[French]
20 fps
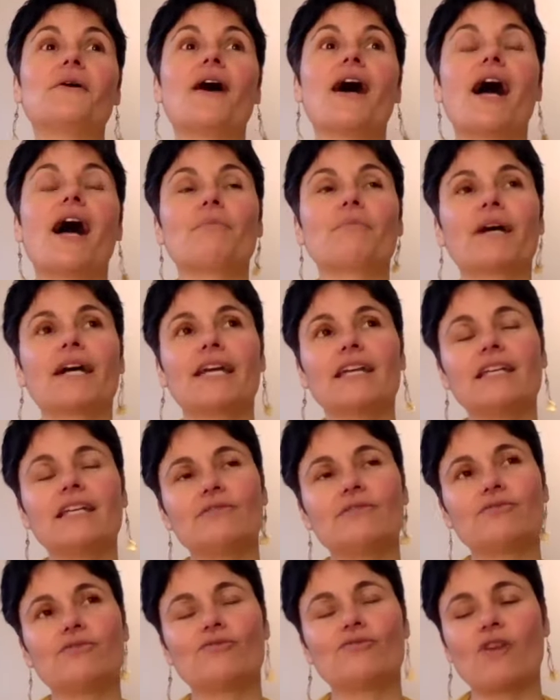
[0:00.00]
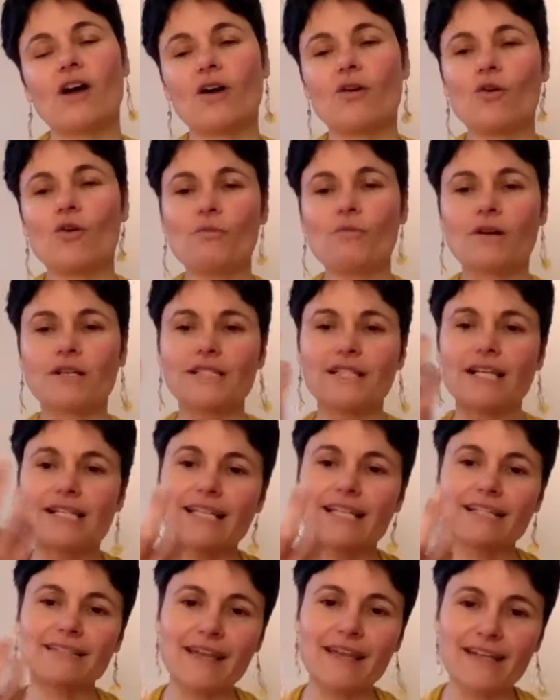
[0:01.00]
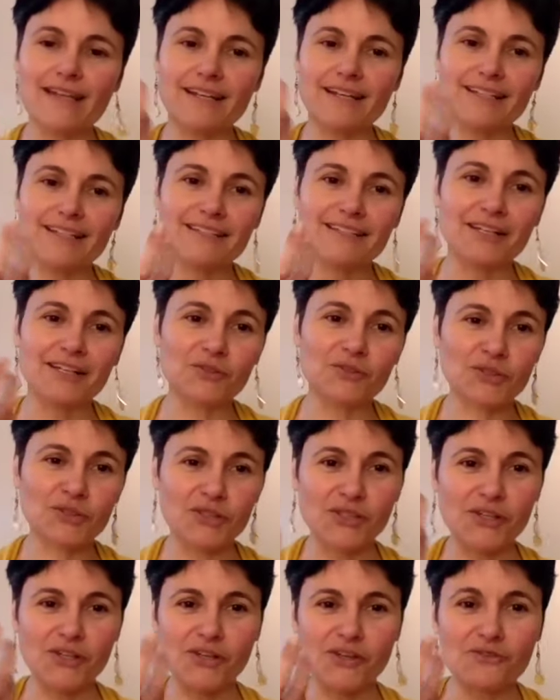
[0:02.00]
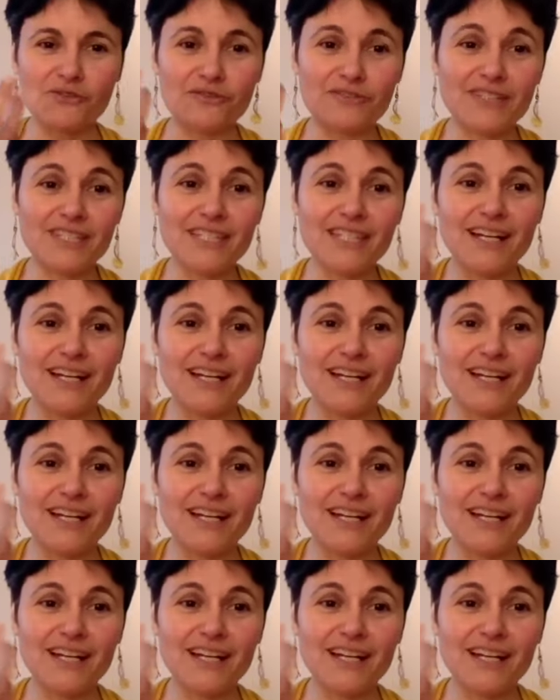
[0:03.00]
après, il faut voir comment ça s'intègre dans notre vie,